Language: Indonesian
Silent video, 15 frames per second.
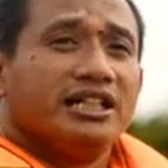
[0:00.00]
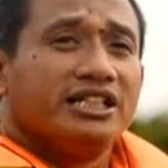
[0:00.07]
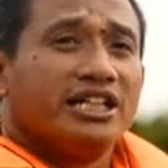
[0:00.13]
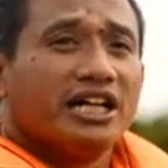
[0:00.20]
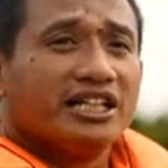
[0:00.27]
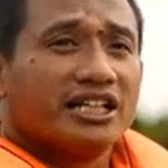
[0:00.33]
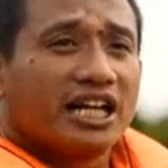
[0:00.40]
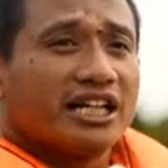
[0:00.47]

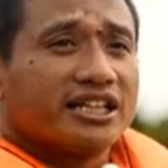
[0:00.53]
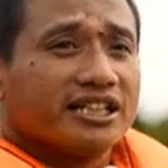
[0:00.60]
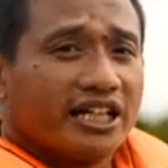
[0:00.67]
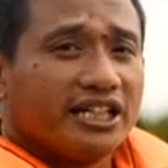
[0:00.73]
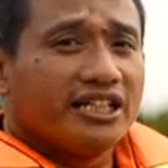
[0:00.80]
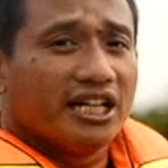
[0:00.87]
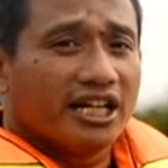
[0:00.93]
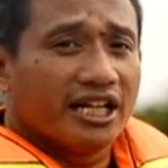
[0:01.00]
Dia dirantai
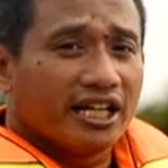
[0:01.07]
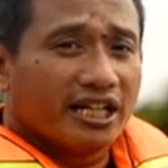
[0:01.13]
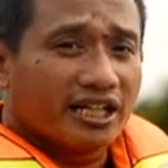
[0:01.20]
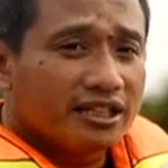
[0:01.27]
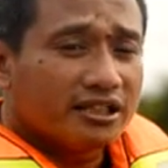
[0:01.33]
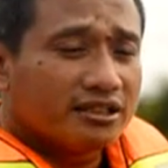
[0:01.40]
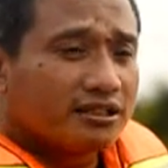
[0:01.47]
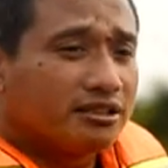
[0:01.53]
leher,
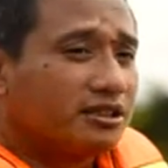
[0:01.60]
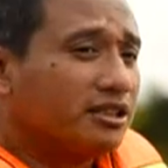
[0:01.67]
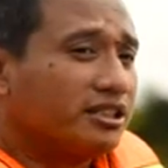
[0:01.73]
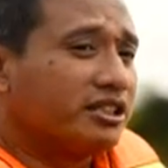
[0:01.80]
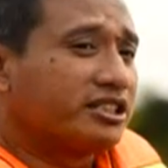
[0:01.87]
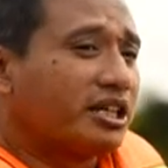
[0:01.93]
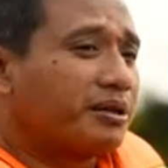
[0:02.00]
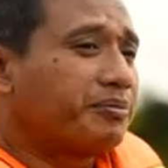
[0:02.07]

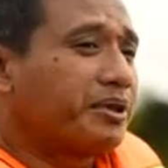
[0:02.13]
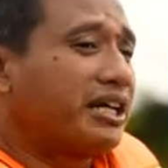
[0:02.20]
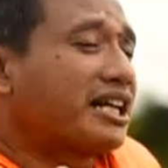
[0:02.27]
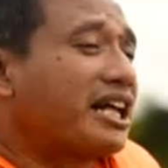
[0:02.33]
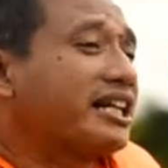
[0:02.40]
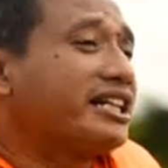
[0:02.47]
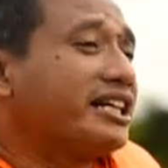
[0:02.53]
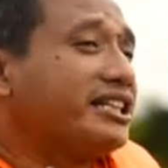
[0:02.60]
sampai
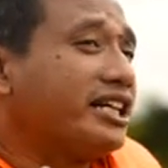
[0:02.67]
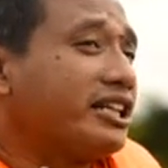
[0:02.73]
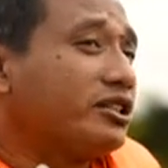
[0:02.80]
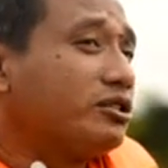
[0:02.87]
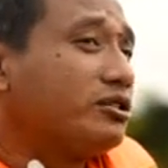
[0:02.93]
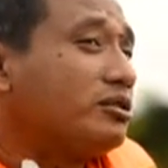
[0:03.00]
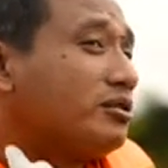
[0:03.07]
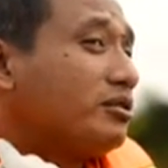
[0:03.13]
rantainya
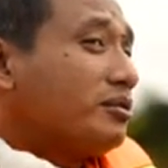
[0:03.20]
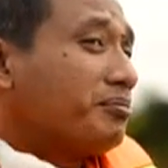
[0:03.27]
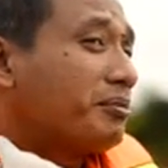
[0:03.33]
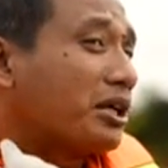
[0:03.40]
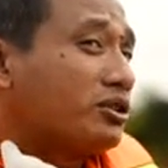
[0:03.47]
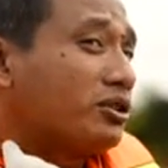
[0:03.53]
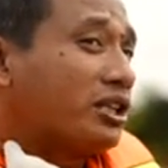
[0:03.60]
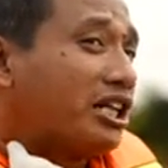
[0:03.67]
itu
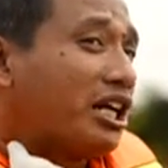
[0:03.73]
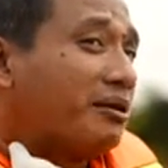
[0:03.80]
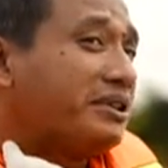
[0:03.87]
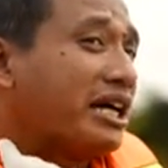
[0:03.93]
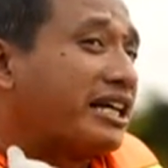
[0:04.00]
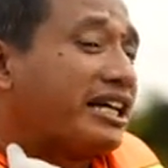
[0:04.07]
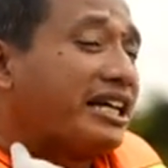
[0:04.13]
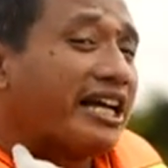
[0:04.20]
masuk ke dalam
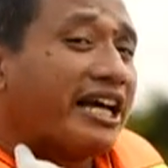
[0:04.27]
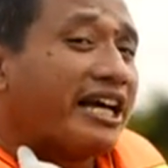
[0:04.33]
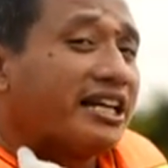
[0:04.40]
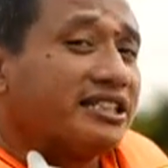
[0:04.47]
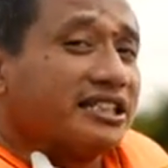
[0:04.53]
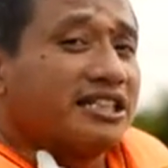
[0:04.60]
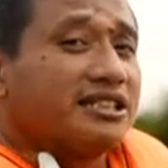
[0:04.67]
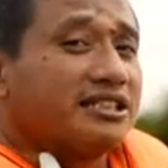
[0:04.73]
daging
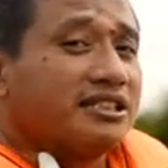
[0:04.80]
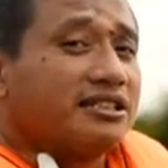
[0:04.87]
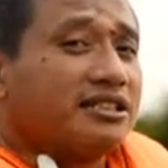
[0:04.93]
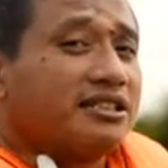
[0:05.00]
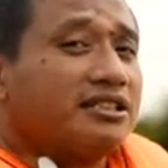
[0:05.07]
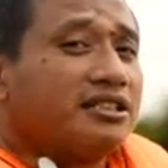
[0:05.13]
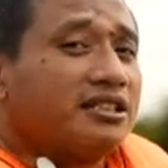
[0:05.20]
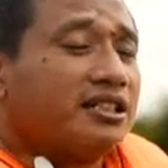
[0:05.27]
lehernya,
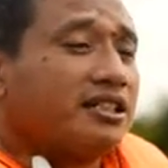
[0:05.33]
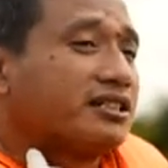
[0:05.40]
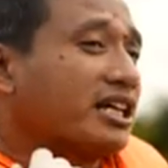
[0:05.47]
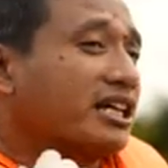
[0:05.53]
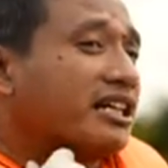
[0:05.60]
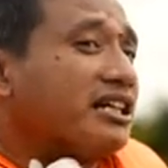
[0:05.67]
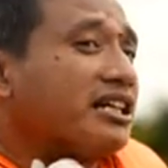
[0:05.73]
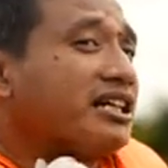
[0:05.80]

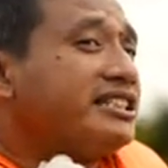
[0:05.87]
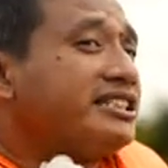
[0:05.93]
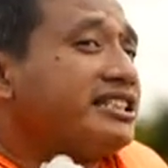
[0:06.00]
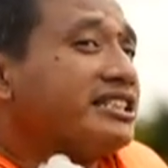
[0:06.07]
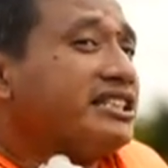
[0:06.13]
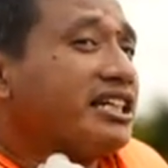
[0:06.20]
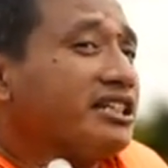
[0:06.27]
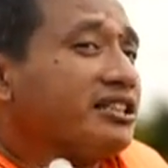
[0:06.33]
saking
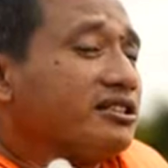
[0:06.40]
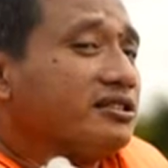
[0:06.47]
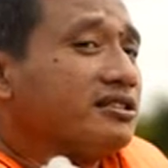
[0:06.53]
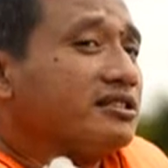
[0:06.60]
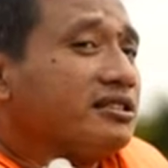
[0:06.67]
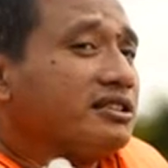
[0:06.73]
kencangnya itu.